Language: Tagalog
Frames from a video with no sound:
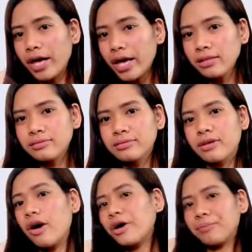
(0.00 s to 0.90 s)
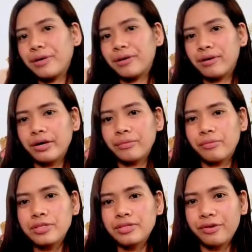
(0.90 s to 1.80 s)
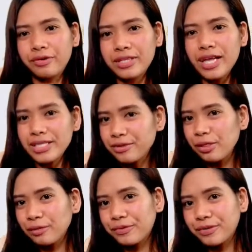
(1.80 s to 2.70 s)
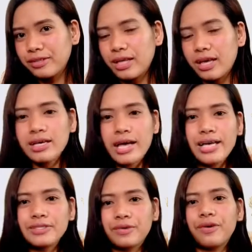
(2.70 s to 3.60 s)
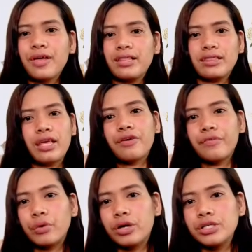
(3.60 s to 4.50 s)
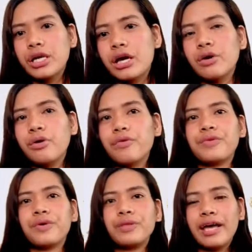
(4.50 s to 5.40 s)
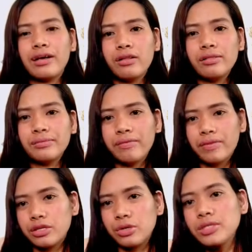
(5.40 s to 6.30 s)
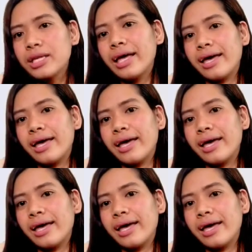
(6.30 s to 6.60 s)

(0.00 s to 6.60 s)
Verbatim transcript: And, okay pa yung career mo. So, that's all for today, guys. So, thank you for watching. I hope you like all my videos.